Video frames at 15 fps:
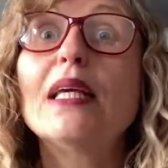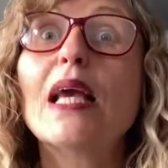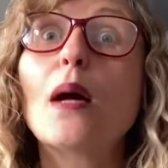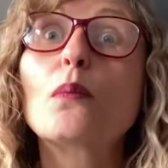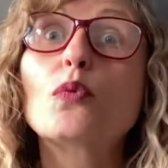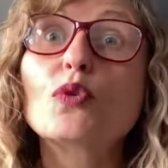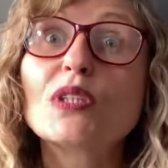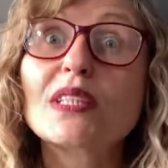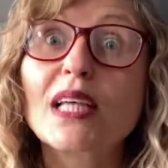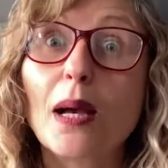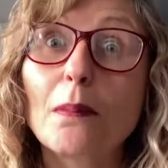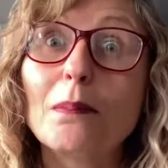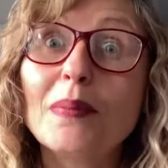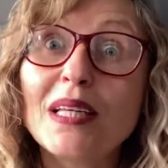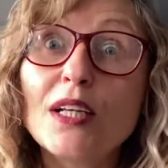E a
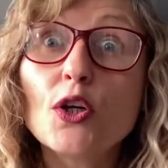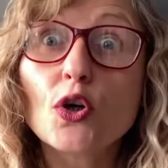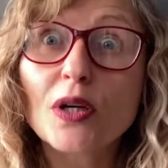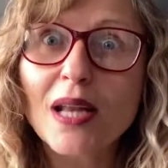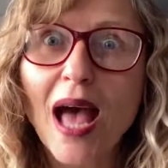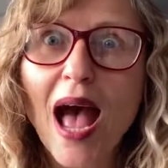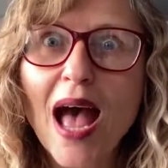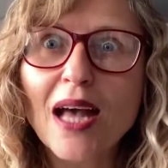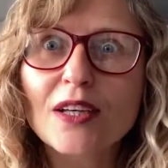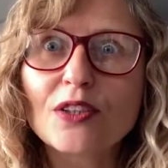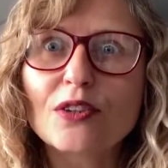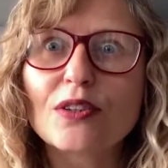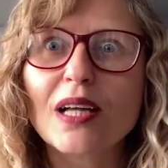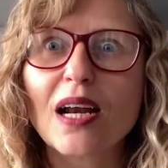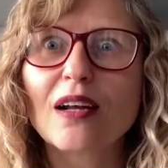música
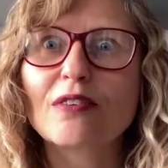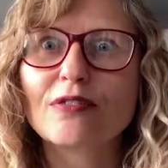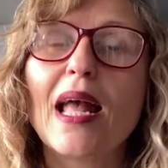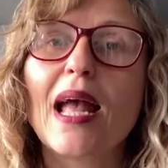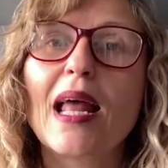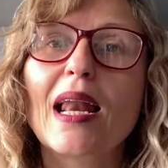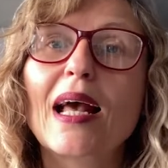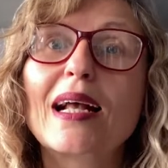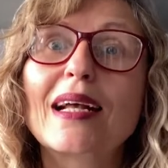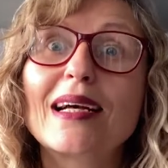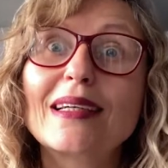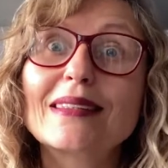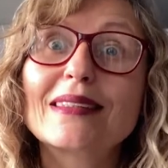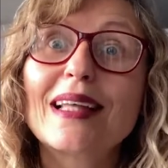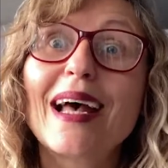Milionário que ela, ela
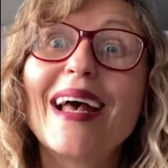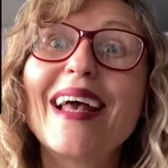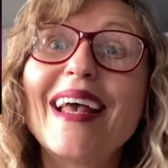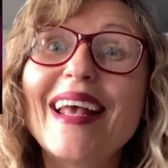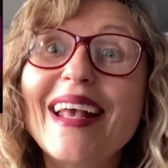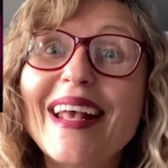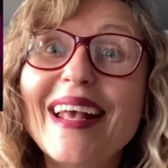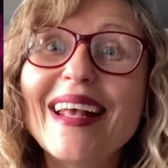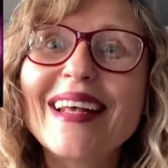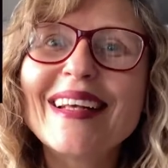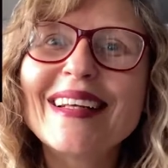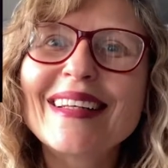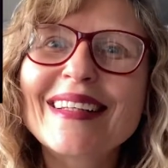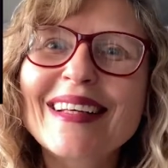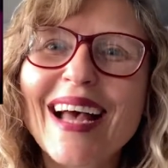canta
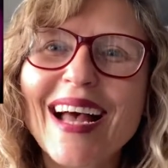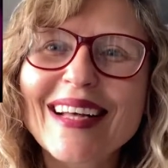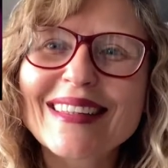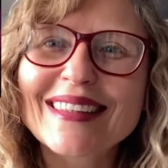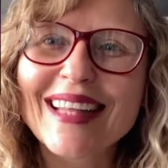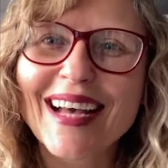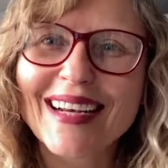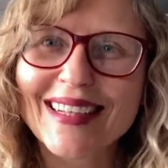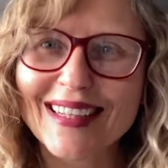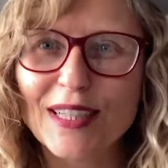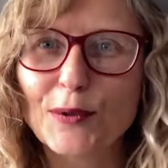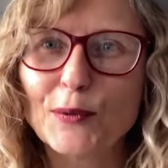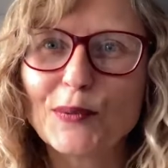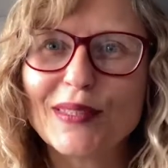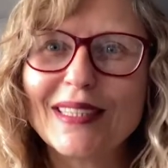em
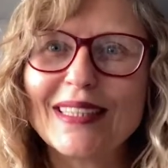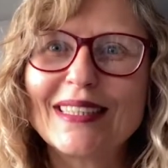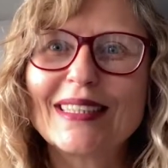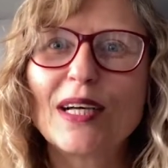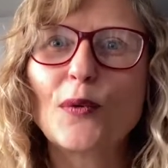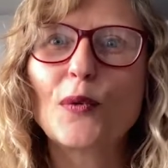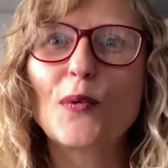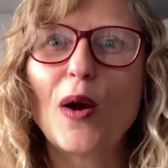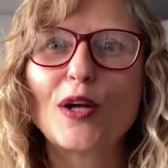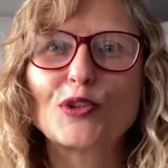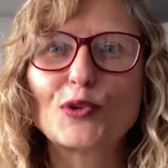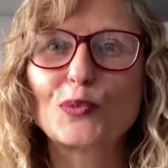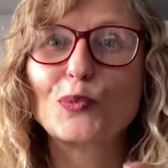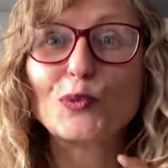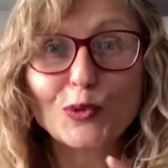catalão. Então eu
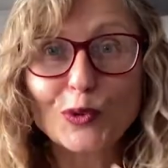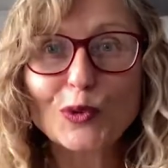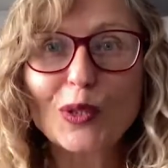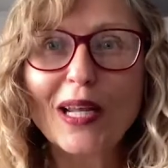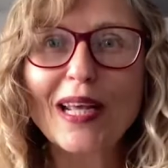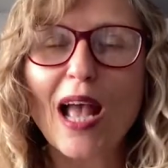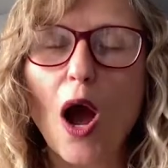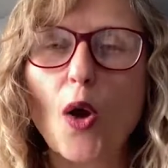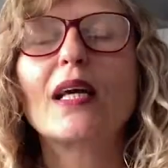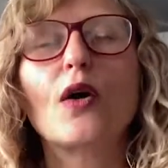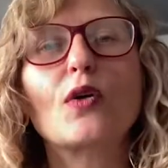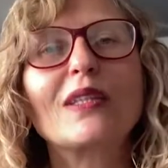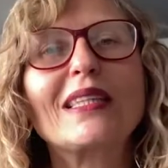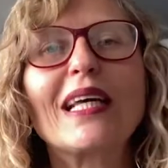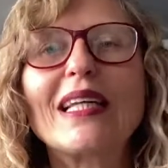acho muito legal que a
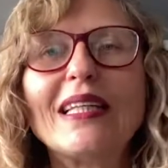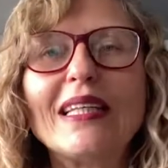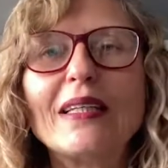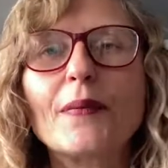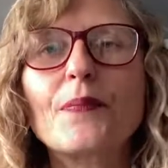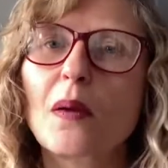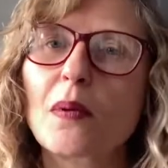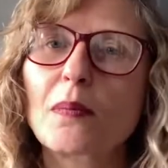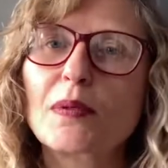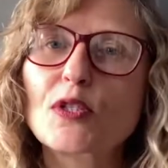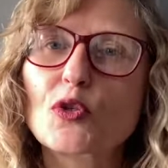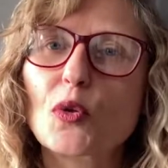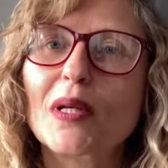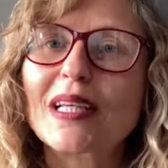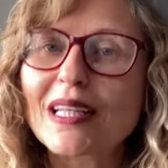Rosalia é uma
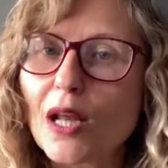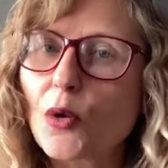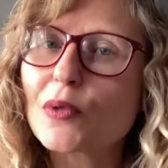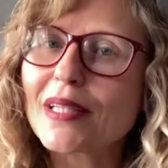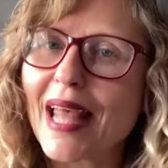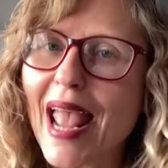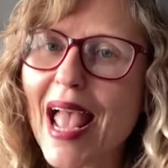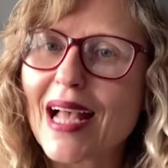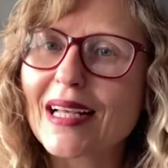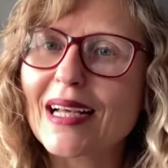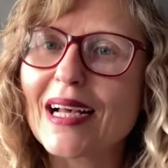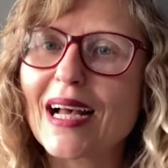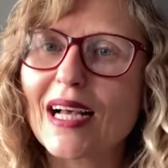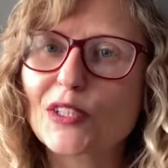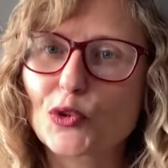pessoa que não
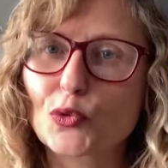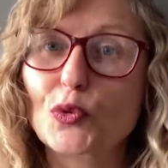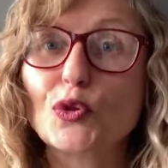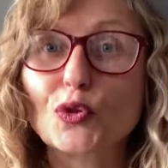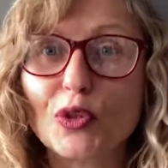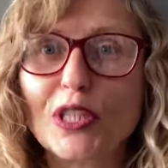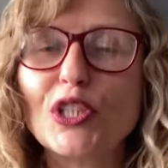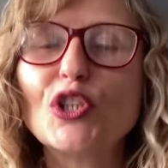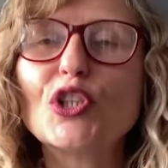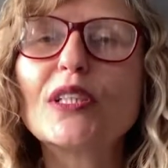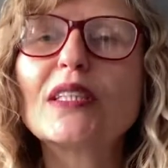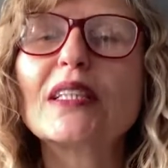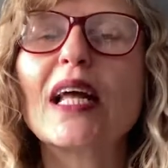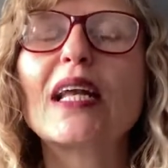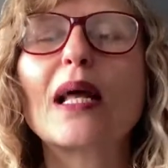nega as suas
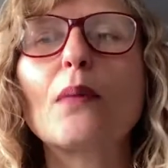origens, né?